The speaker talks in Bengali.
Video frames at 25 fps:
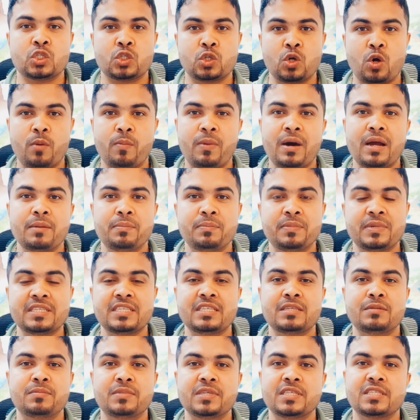সবার
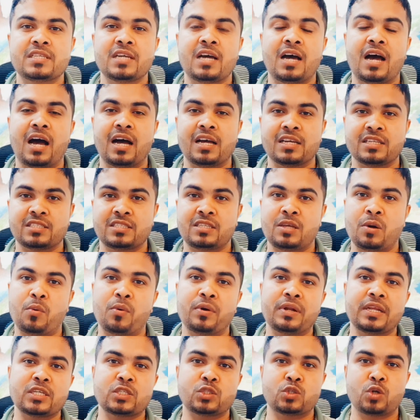ভিজিট ভিসা আসতে
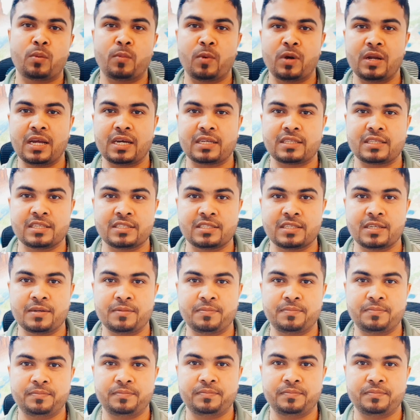অনেক সময় লাগতেছে